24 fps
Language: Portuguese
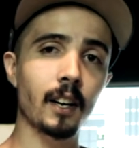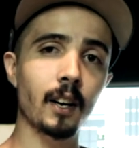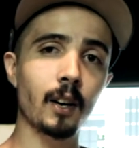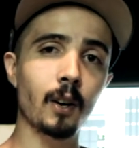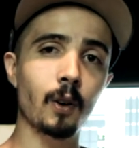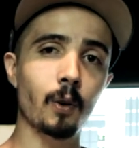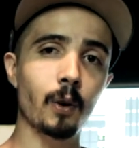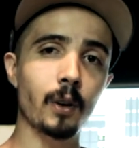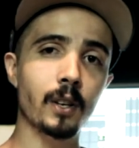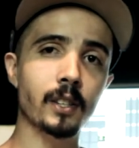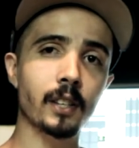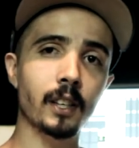
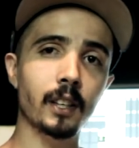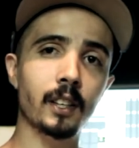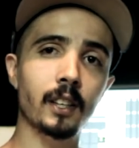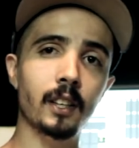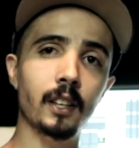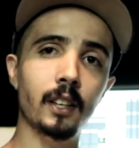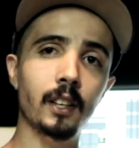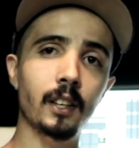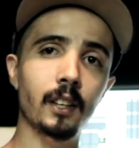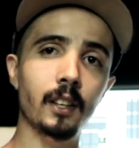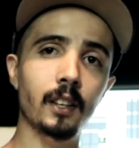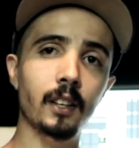coisa
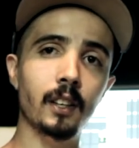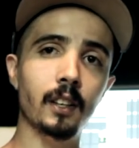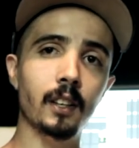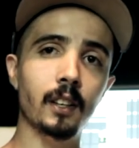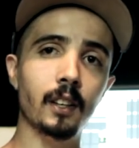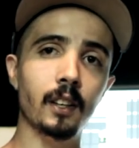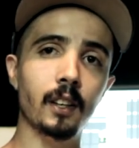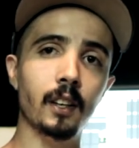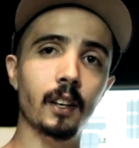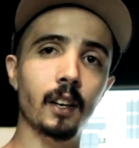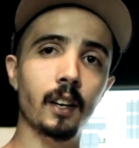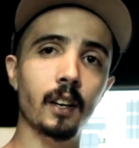
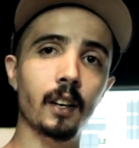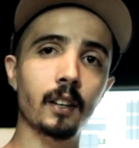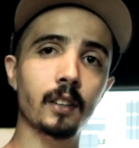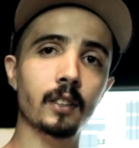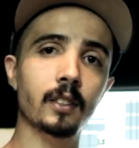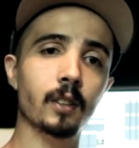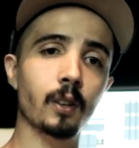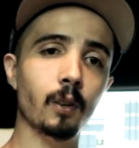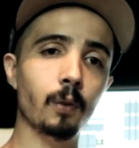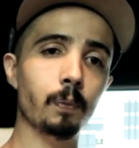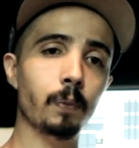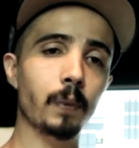que
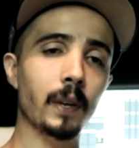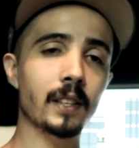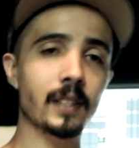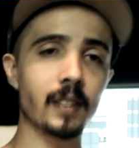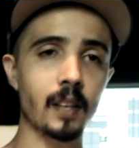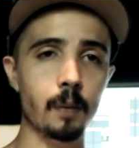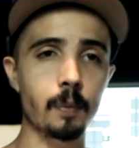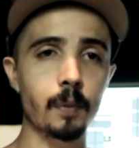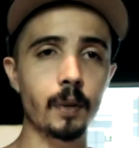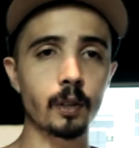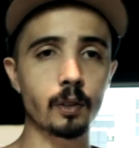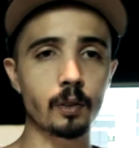são
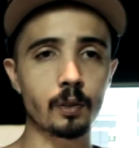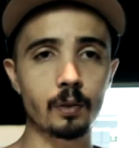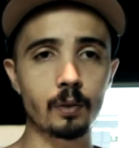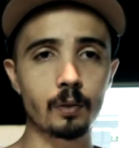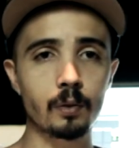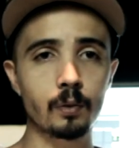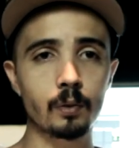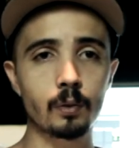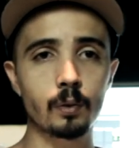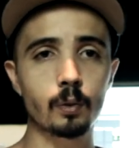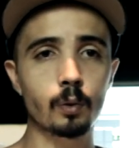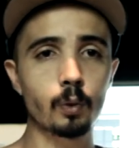pensamentos
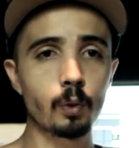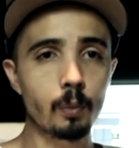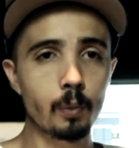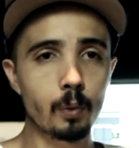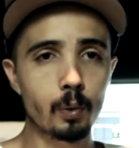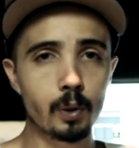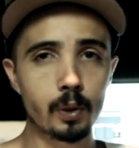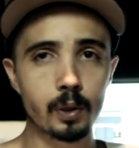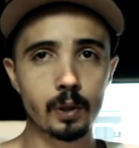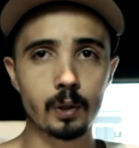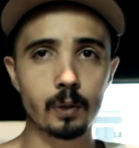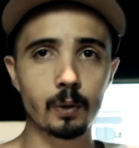do
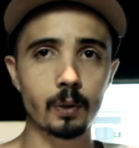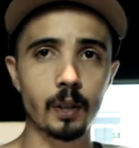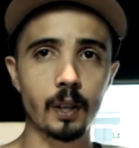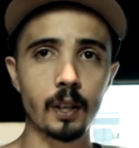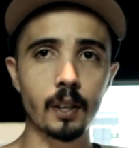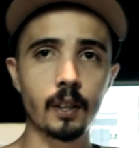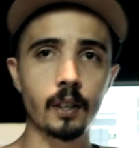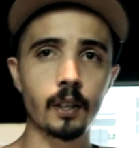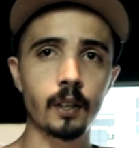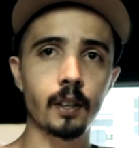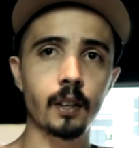músico, né?